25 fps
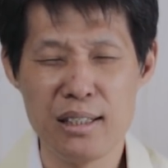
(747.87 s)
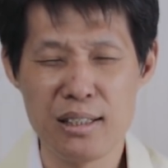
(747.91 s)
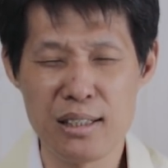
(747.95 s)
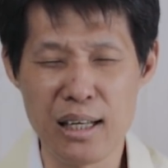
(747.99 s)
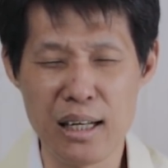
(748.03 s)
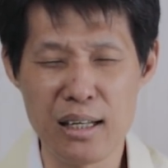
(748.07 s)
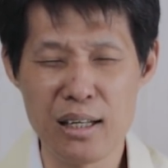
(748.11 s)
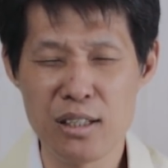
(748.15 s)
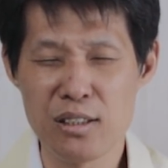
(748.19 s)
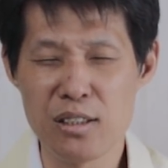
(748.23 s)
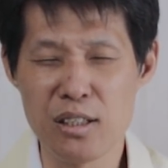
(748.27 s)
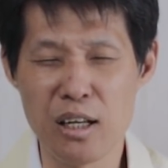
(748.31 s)
ส
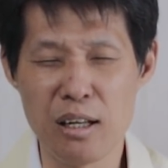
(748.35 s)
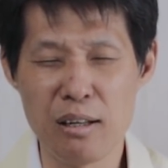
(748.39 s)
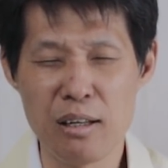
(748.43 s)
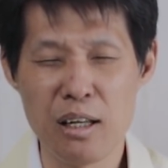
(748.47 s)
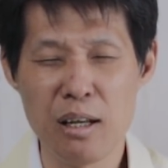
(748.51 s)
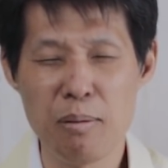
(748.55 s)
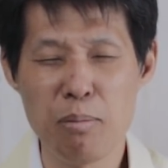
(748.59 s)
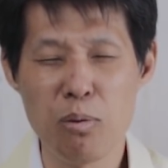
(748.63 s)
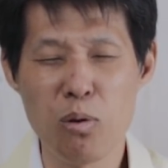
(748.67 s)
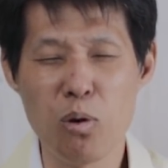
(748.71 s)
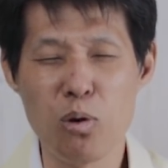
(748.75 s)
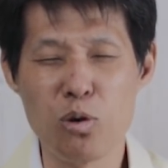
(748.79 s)
รรเสริญ
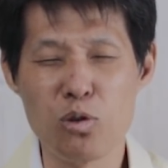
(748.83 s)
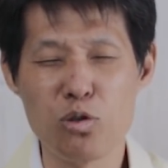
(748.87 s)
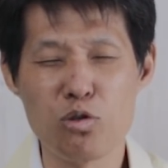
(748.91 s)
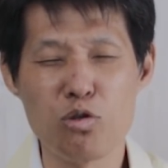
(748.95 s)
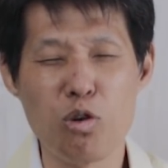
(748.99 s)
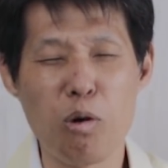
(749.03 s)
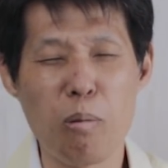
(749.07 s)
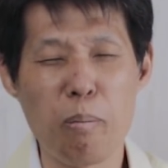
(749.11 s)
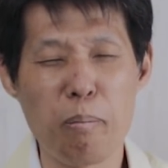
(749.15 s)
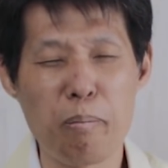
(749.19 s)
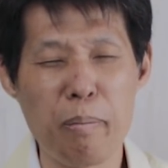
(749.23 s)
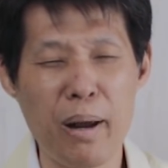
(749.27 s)
ที่พระองค์
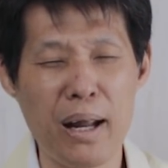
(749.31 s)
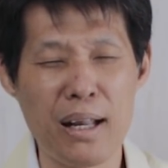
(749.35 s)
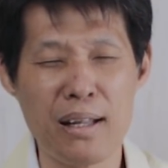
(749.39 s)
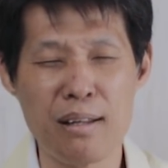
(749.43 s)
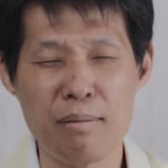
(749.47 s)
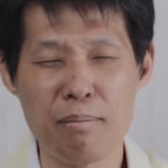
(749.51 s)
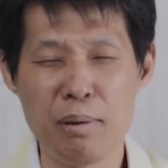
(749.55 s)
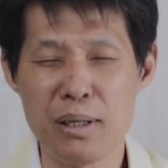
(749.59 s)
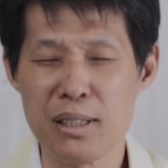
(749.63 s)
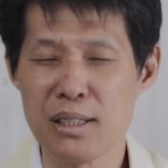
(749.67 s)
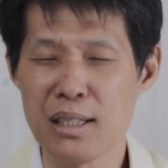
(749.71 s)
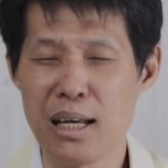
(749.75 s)
ทรงเป็น
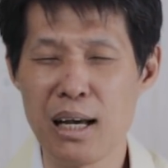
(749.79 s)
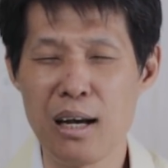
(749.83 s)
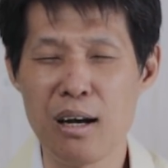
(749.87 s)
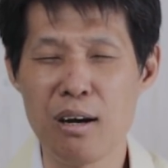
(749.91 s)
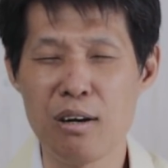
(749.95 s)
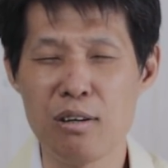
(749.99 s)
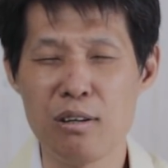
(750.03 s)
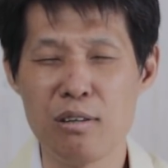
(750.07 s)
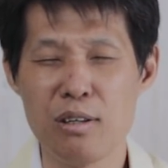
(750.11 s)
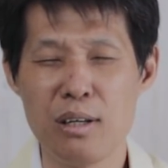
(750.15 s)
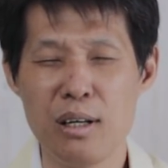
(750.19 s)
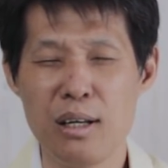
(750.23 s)
พระเจ้า
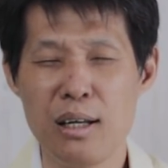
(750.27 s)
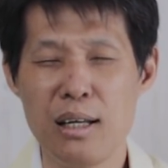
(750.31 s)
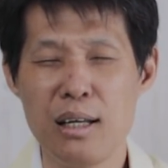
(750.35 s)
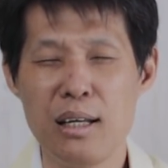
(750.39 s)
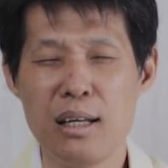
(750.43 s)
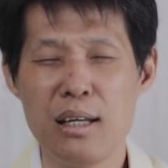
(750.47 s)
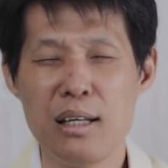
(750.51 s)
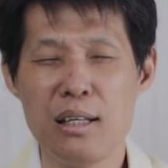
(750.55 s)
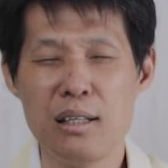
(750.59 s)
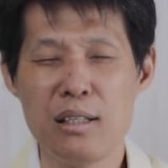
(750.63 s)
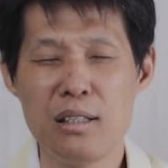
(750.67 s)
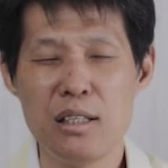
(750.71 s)

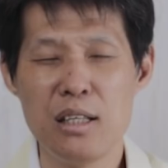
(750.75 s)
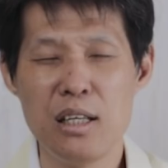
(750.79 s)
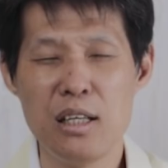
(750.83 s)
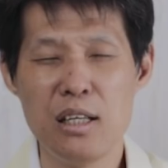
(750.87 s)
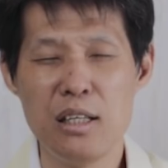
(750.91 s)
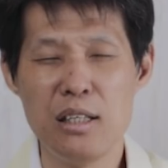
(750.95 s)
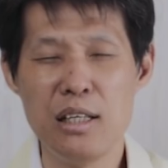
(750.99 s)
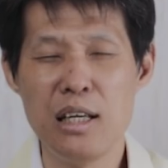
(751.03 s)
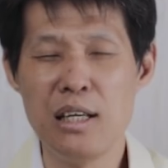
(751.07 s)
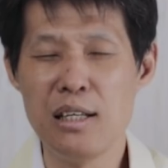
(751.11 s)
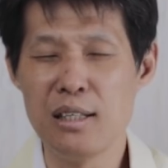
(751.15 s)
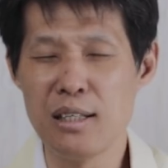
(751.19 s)
ที่
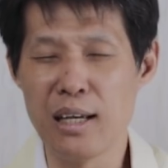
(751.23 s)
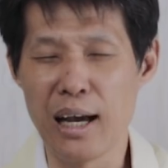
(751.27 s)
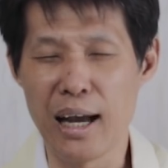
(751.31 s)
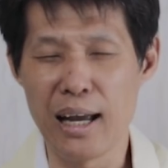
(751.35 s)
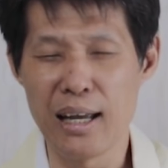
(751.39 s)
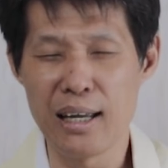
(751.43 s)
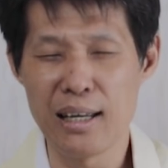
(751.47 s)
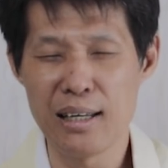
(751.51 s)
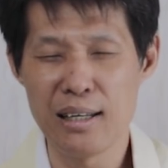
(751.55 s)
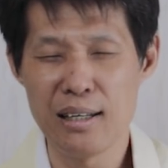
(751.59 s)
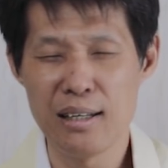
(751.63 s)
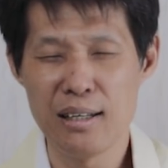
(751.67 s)
ยิ่งใหญ่